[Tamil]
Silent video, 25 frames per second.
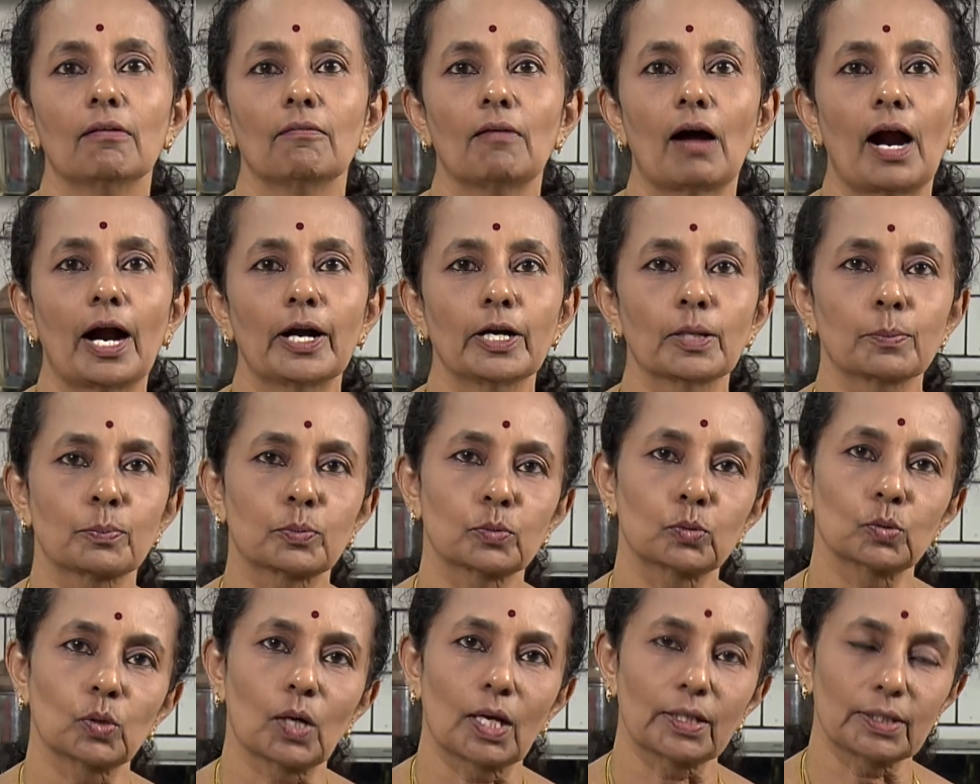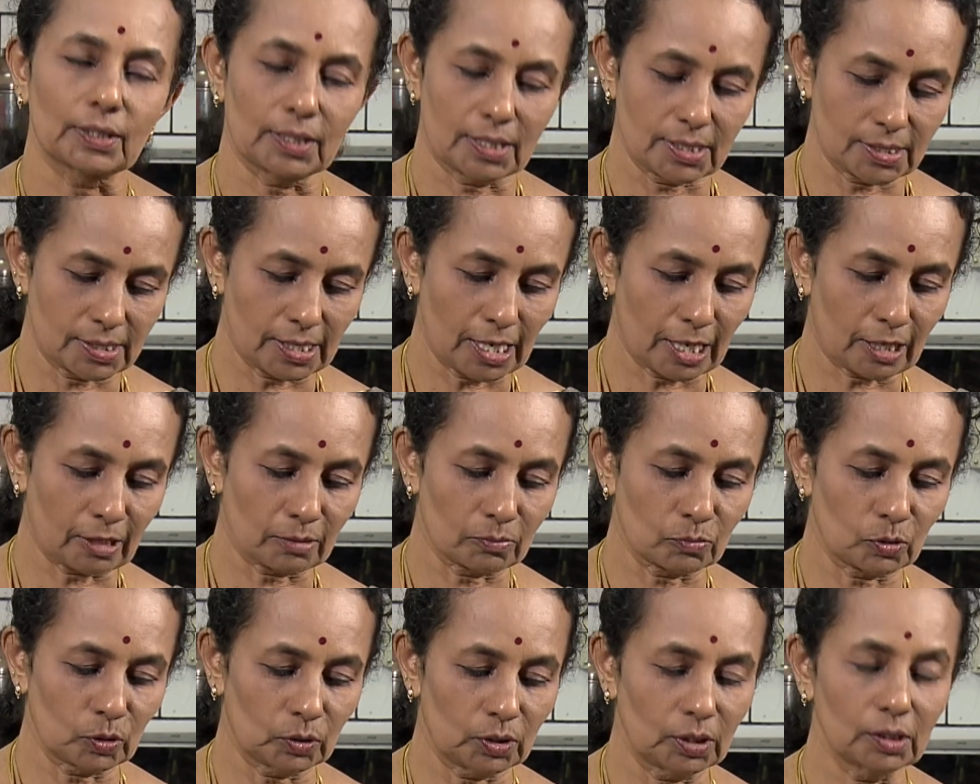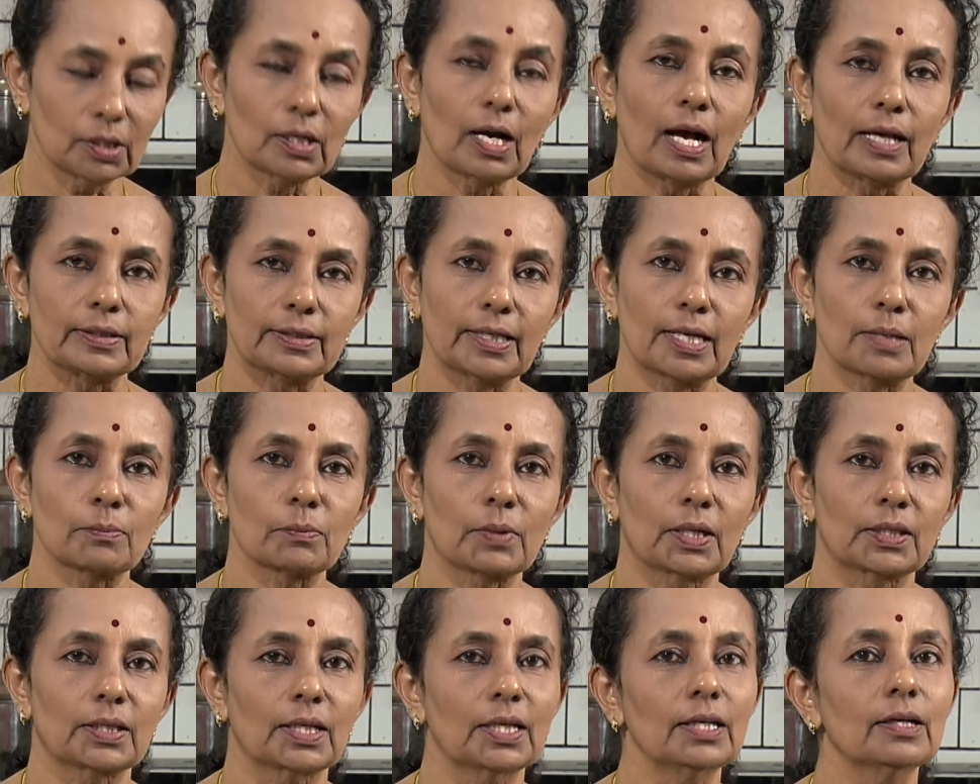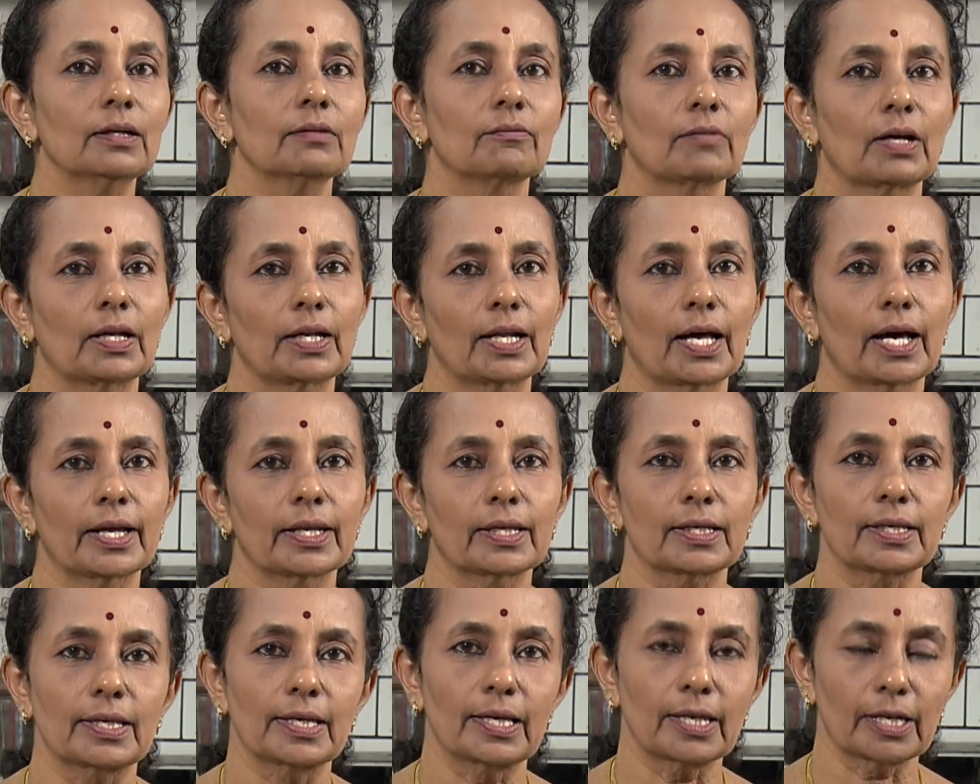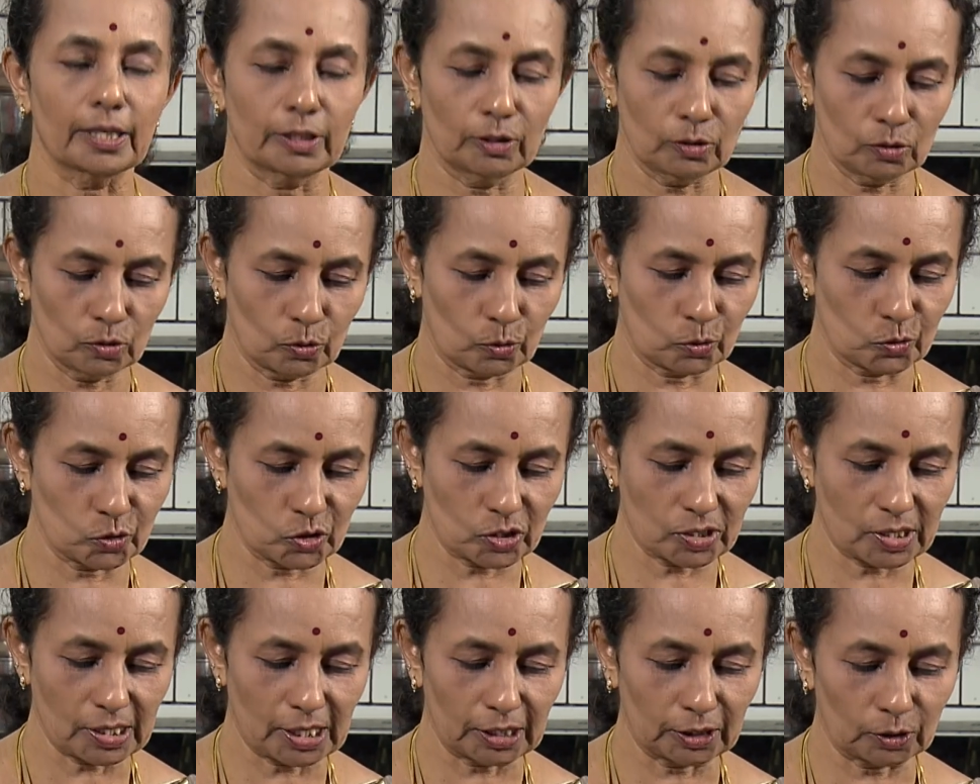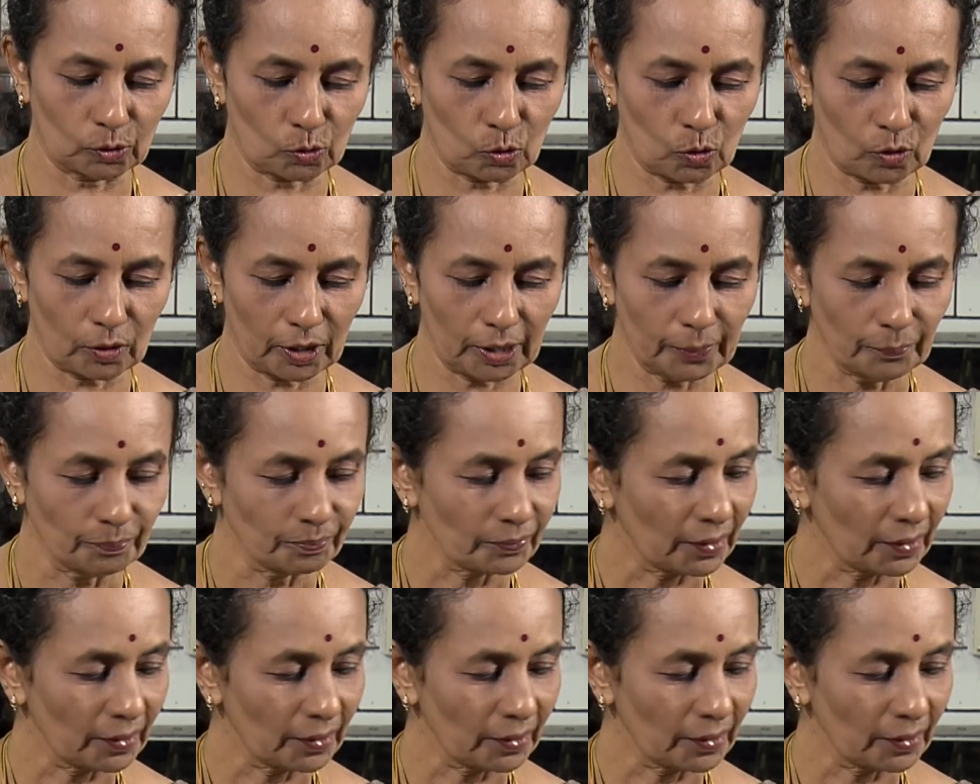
வாழைப்பூ அதெல்லாம் சேர்க்கும்போது அதே மாதிரி வல்லார கீரையும் கொஞ்சம் சேர்த்துக்கோங்க